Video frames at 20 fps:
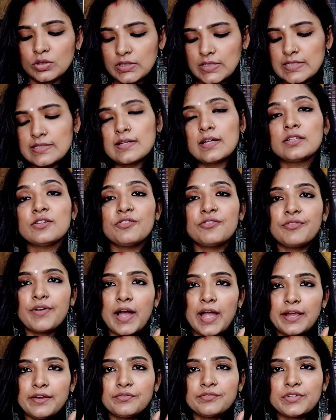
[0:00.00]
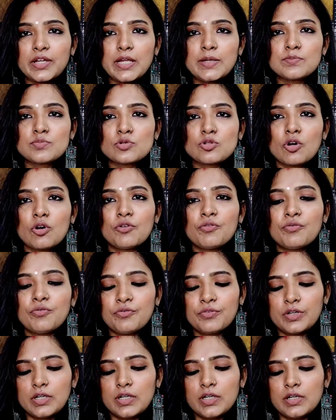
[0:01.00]
So these are the five types
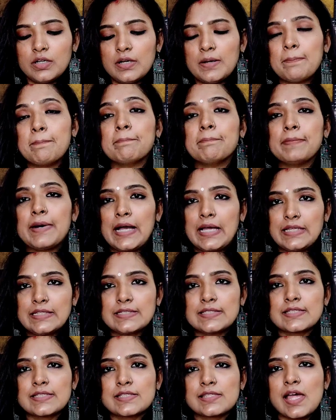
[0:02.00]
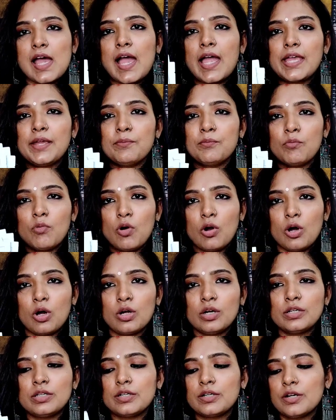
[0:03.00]
of uh, mask I
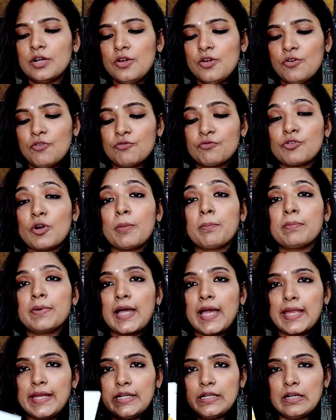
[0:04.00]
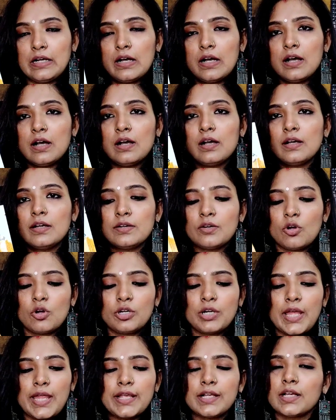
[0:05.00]
bought from Nykaa
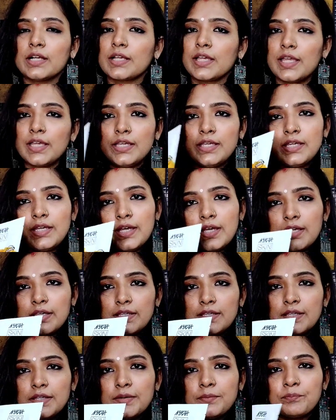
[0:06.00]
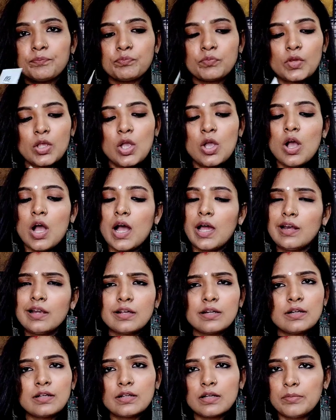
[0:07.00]
और Nykaa के ही हैं ये
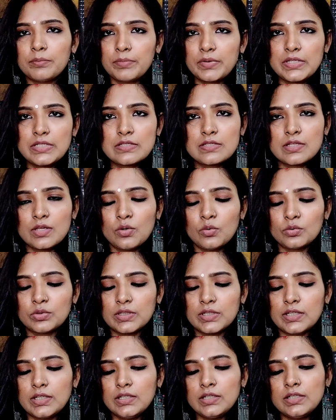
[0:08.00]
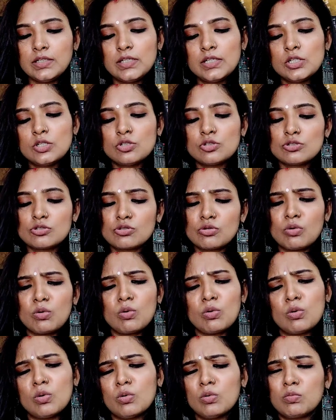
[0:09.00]
अलग अलग कंपनीज के होते हैं तो
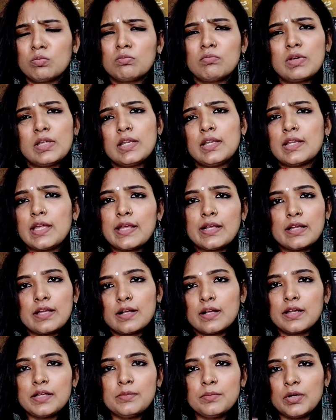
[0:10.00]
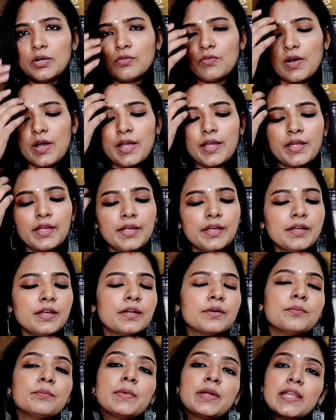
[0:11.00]
मैंने नायका का ही मंगवाया है
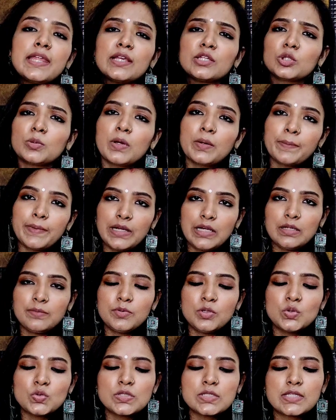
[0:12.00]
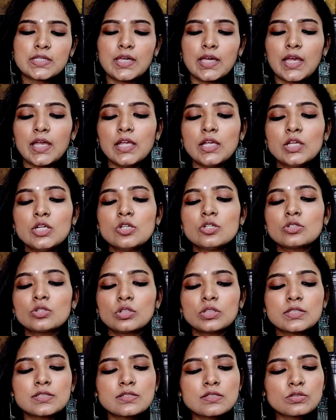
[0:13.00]
मैंने एक दो बार पहले भी यूज़ किया है
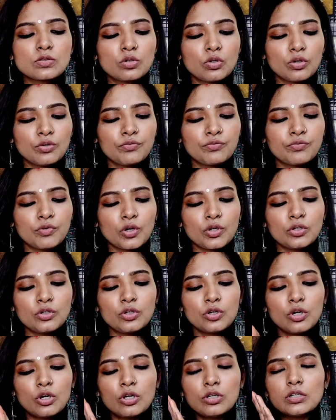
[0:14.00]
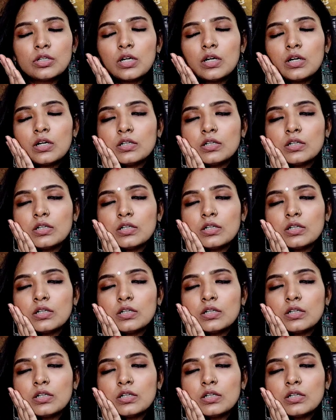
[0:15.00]
तो दिस इज़ गुड फॉर योर